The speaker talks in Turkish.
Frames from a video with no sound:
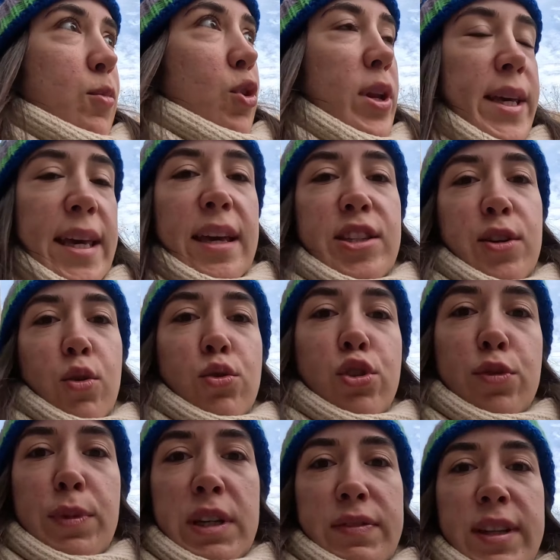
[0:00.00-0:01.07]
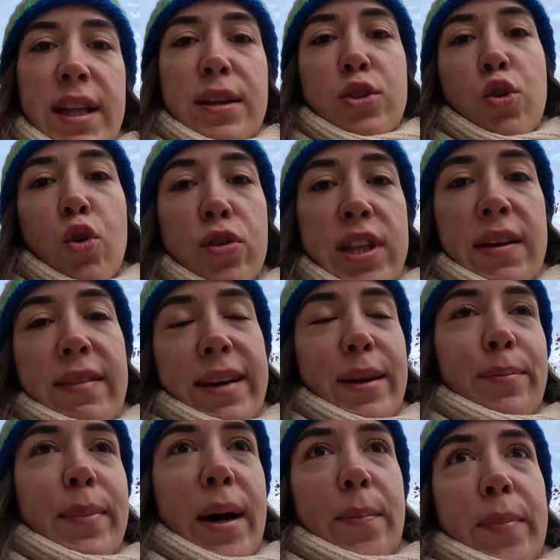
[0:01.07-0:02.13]
Böyle gece oturmayı falan çok
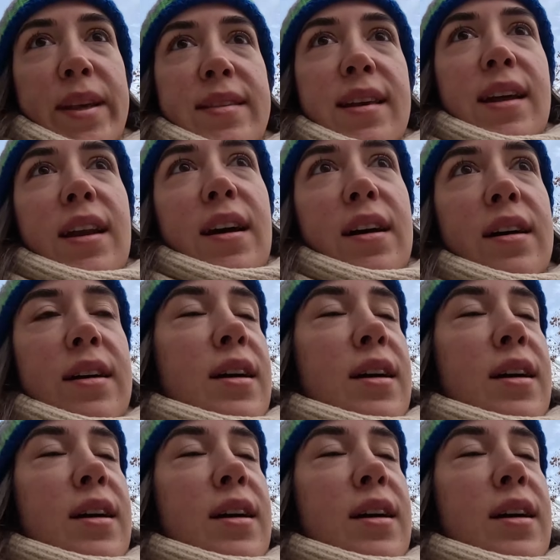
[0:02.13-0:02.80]
severim ben mesela.